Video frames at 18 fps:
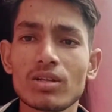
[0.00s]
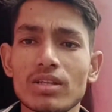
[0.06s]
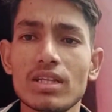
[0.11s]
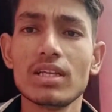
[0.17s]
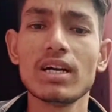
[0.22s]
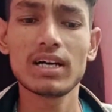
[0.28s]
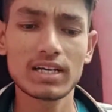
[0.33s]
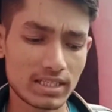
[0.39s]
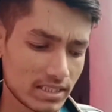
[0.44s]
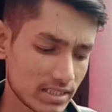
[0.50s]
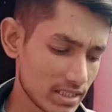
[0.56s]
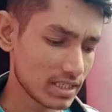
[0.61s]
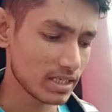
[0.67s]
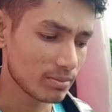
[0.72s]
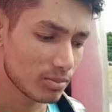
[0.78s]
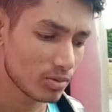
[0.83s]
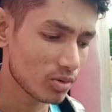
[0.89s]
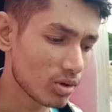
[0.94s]
तो यहाँ से
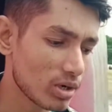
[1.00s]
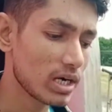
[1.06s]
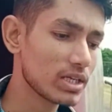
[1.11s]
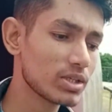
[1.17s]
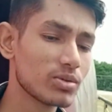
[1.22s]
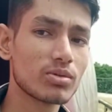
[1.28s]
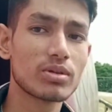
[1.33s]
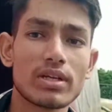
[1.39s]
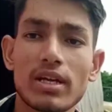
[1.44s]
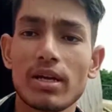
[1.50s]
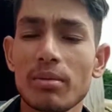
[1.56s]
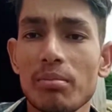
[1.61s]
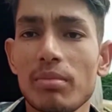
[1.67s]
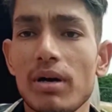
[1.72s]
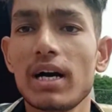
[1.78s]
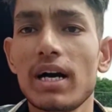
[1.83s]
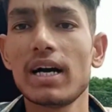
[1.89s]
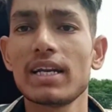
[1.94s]
हम लोग आ चुके
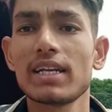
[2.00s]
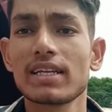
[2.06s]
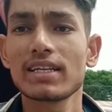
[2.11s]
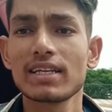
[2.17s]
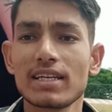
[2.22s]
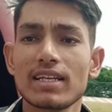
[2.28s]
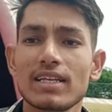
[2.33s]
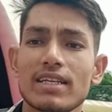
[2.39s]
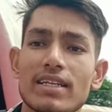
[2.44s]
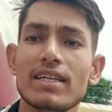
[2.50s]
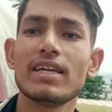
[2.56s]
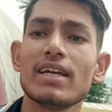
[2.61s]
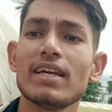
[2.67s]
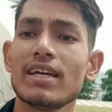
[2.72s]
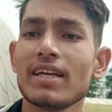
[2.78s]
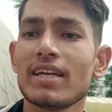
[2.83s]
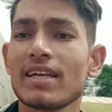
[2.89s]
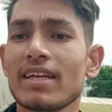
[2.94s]
हैं बाहर के लिए